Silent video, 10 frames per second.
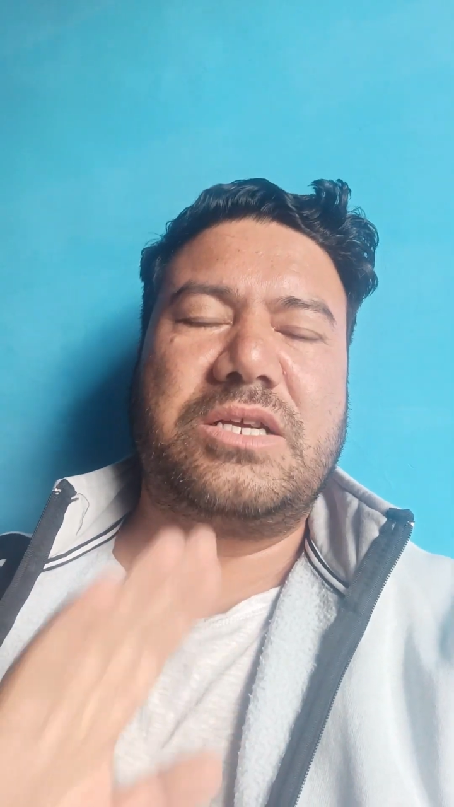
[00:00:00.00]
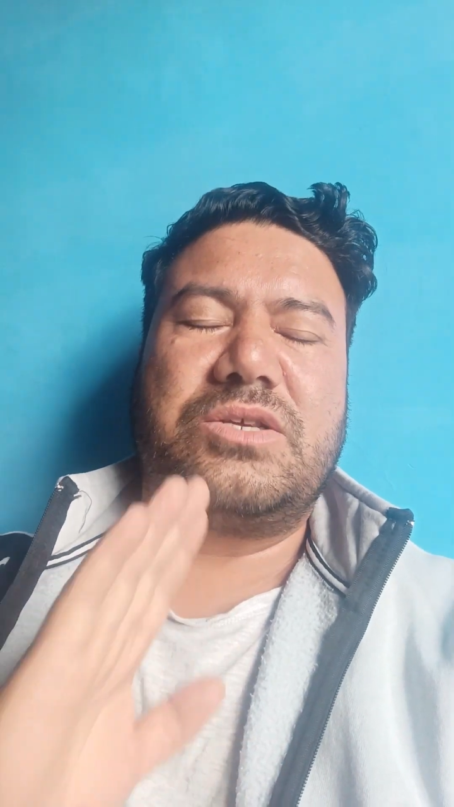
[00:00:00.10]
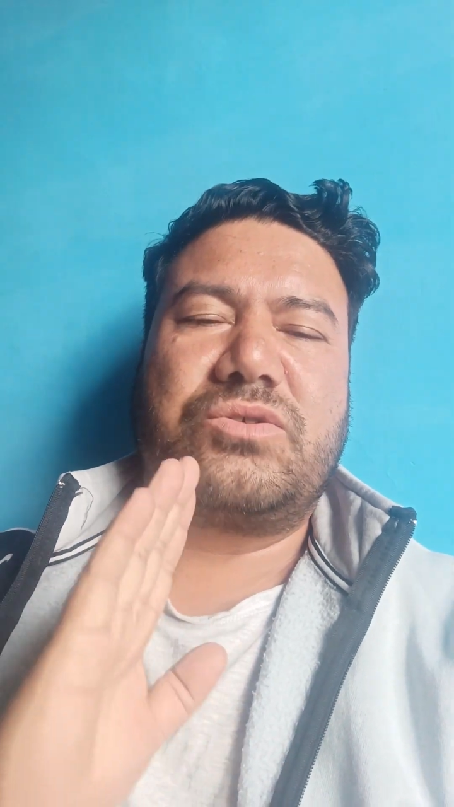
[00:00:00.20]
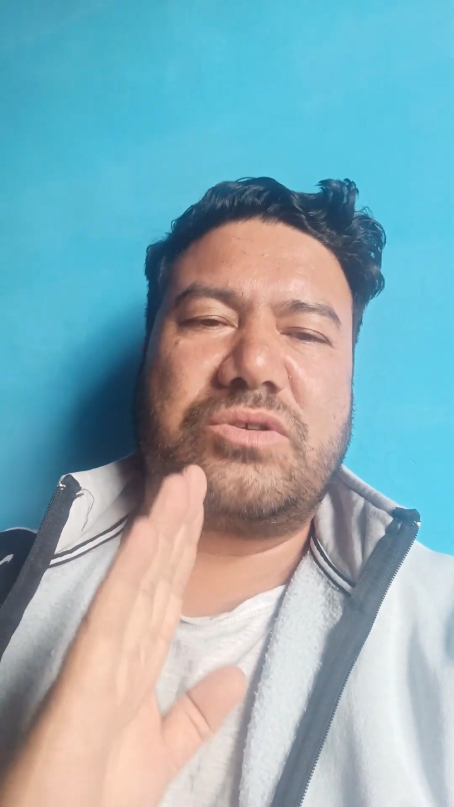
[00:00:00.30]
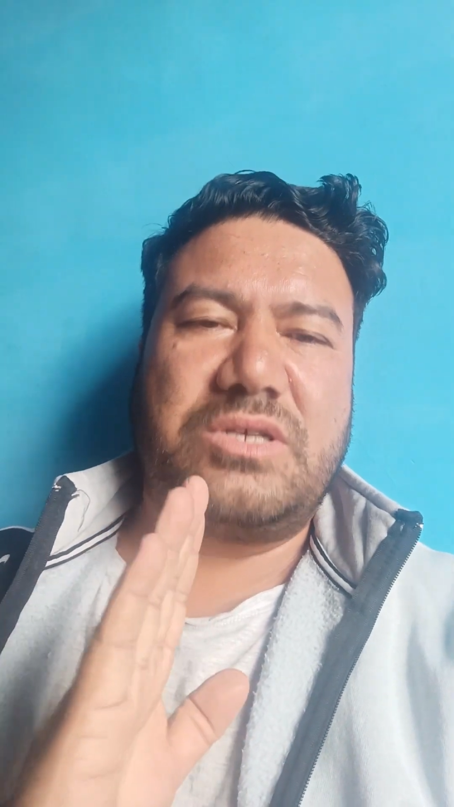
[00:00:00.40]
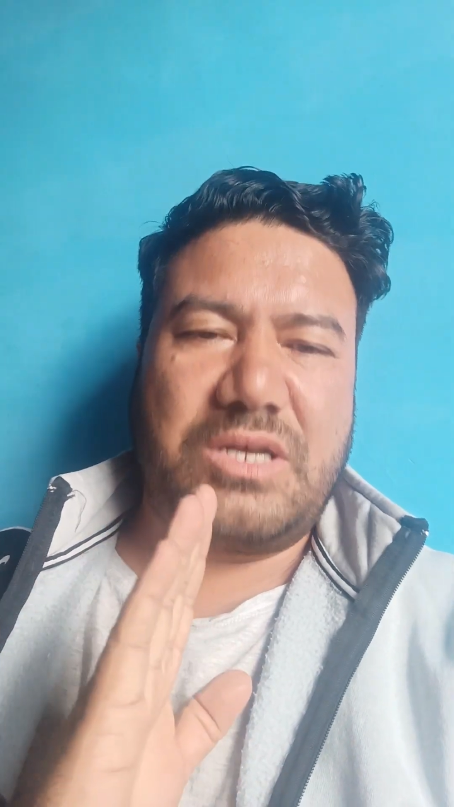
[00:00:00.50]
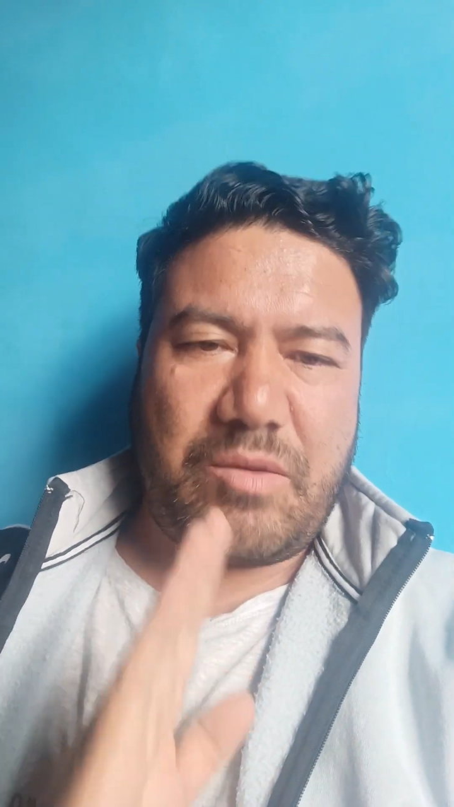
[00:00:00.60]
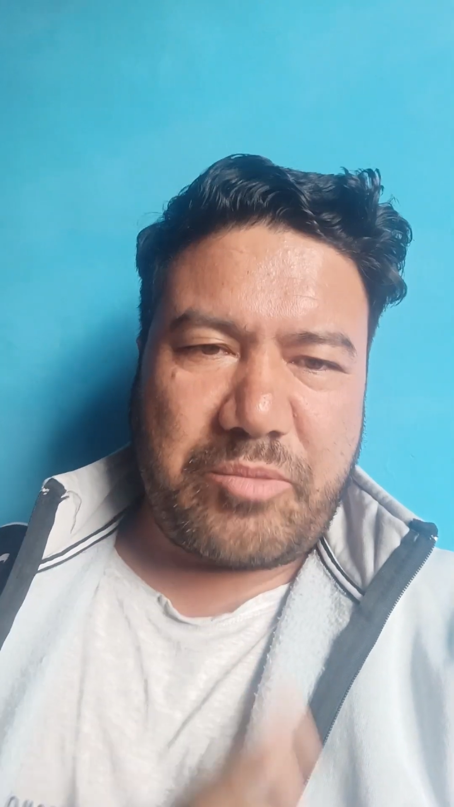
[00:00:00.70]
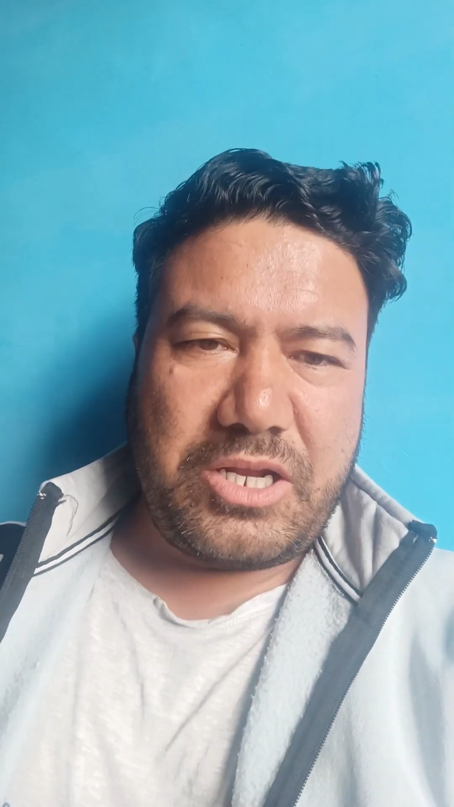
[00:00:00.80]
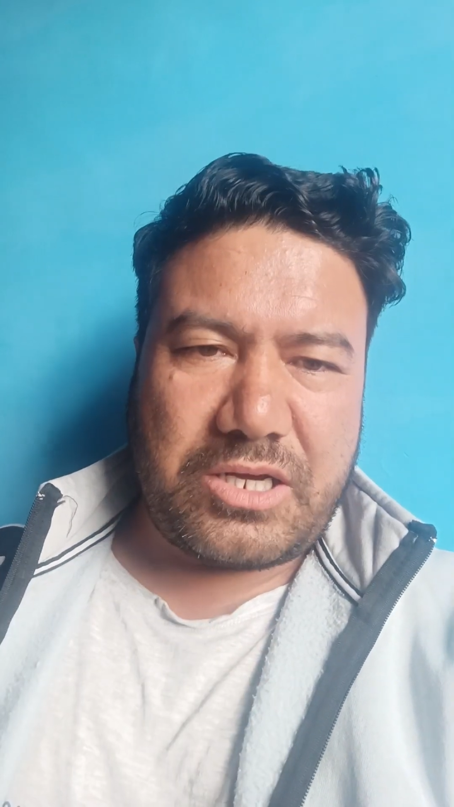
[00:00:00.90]
एस से
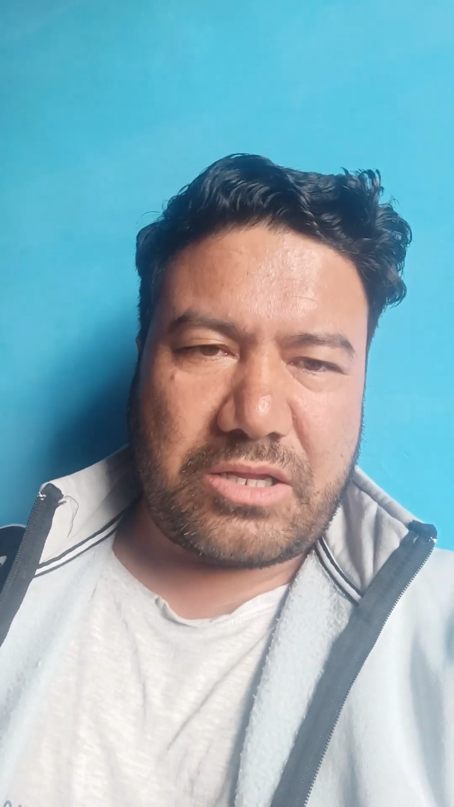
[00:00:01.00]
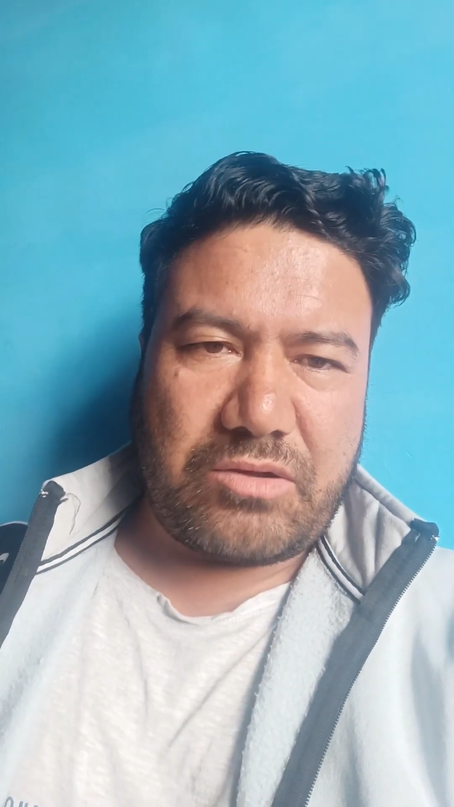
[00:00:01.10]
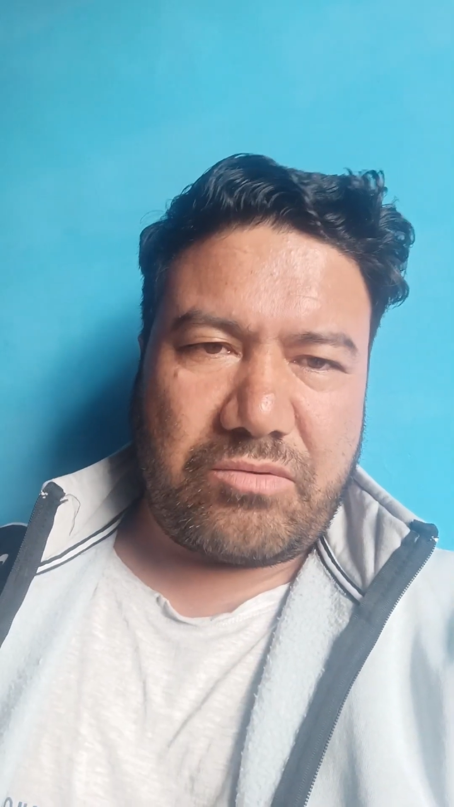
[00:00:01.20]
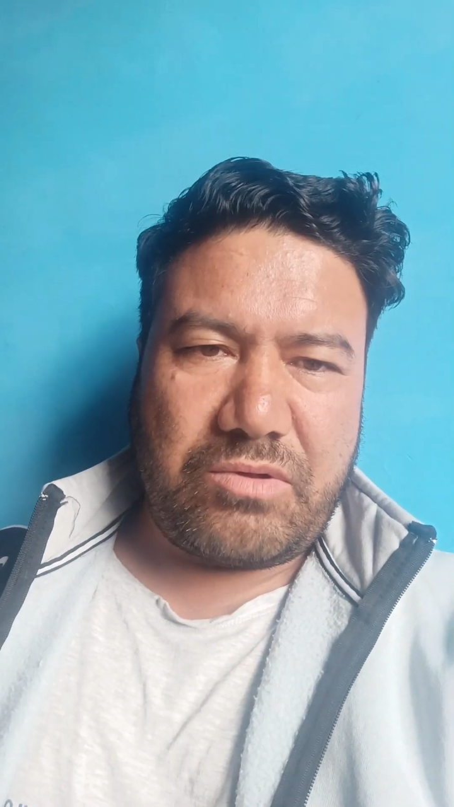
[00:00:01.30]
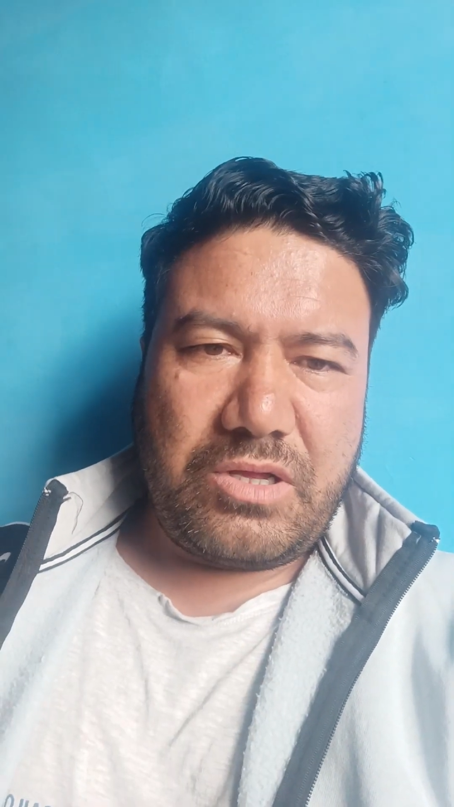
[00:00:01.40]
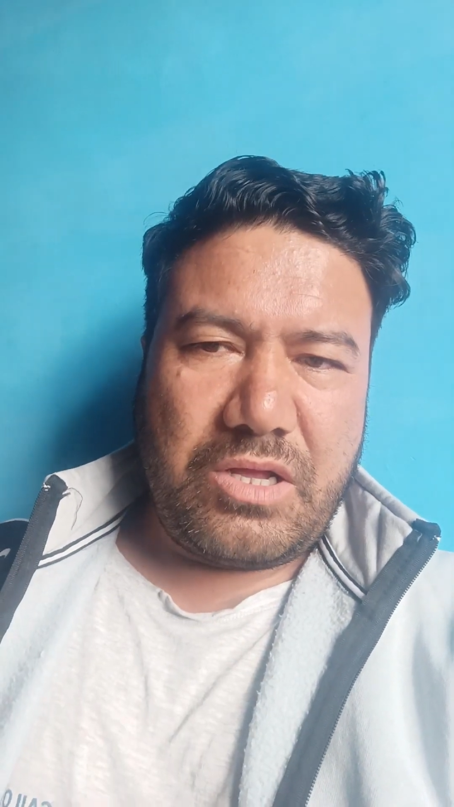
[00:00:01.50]
अपील करता हूँ